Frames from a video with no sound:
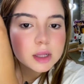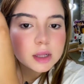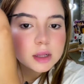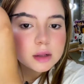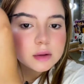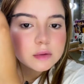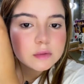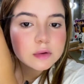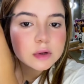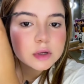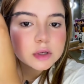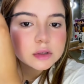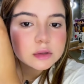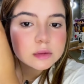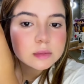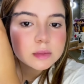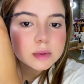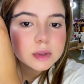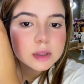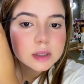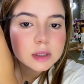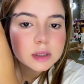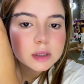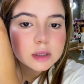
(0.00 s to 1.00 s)
اللي في
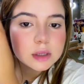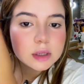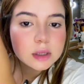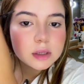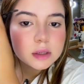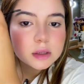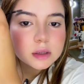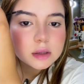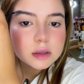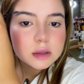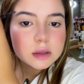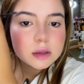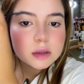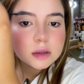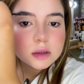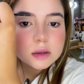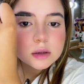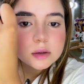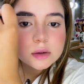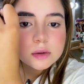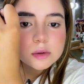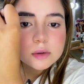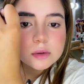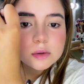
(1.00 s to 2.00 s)
حجباني
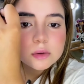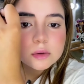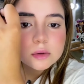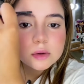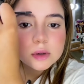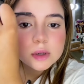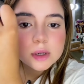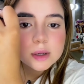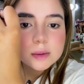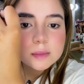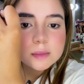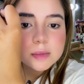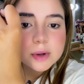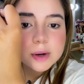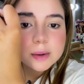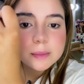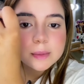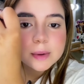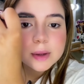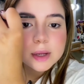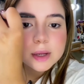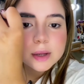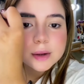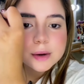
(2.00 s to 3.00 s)
ونعمر
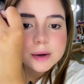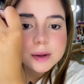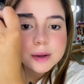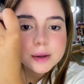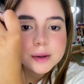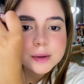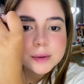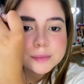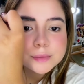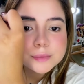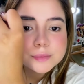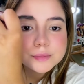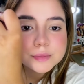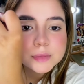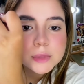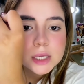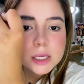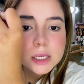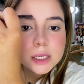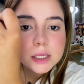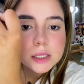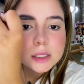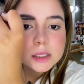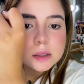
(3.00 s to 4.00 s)
بها هنايا
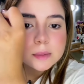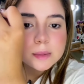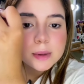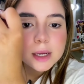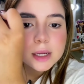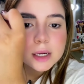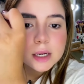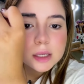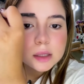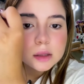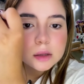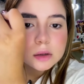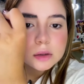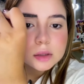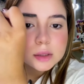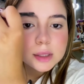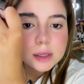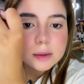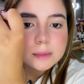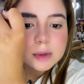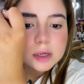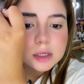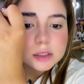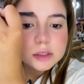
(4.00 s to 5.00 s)
دابا انا هاد
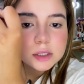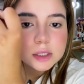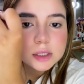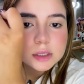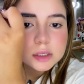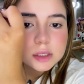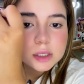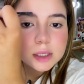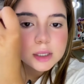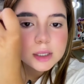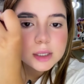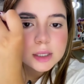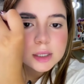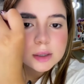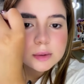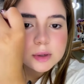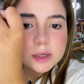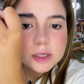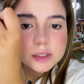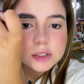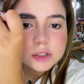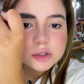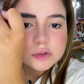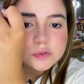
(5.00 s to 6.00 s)
القدام علاش عندي خاوي
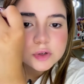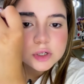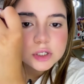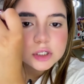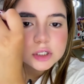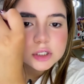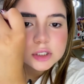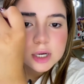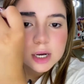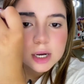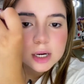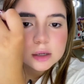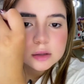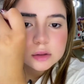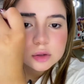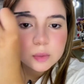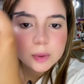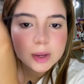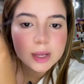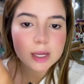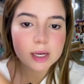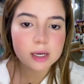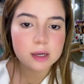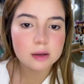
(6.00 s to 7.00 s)
حتى فيه الشعر
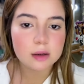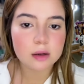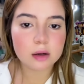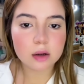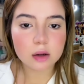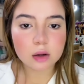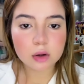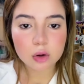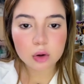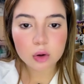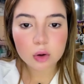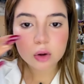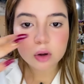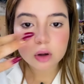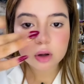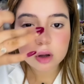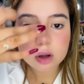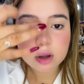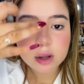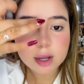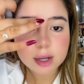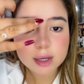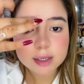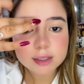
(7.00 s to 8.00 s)
طويل
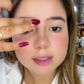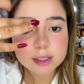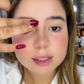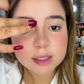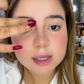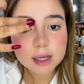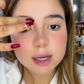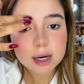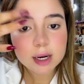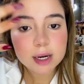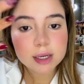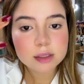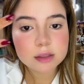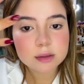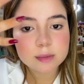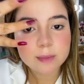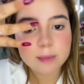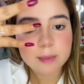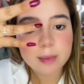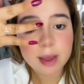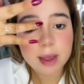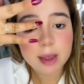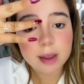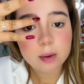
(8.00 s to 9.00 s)
عندي نخله
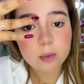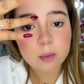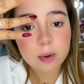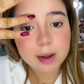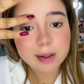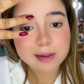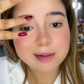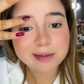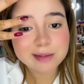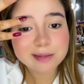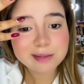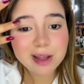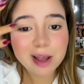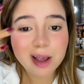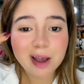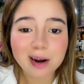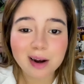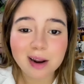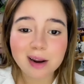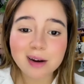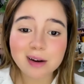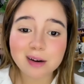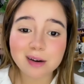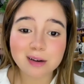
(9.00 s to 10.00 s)
تمي واحد
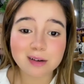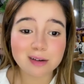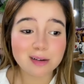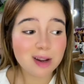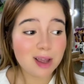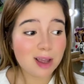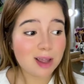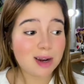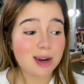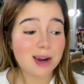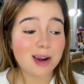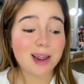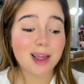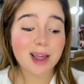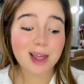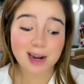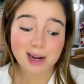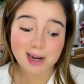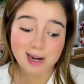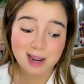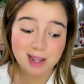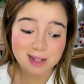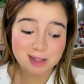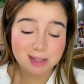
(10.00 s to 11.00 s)
النخله نخله
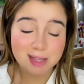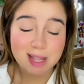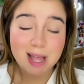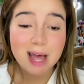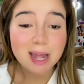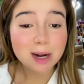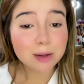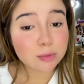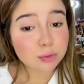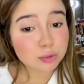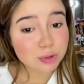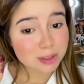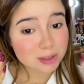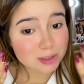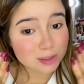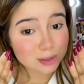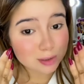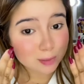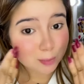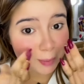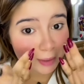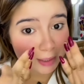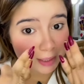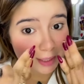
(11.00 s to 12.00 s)
الخلات لا وجات
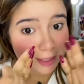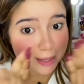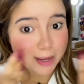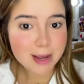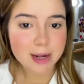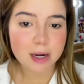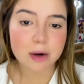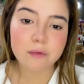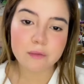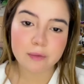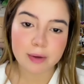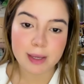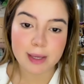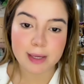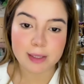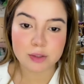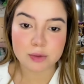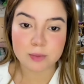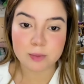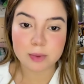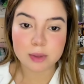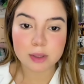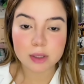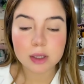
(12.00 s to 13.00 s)
نبت لي انا في
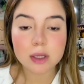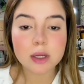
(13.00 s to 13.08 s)
حجبي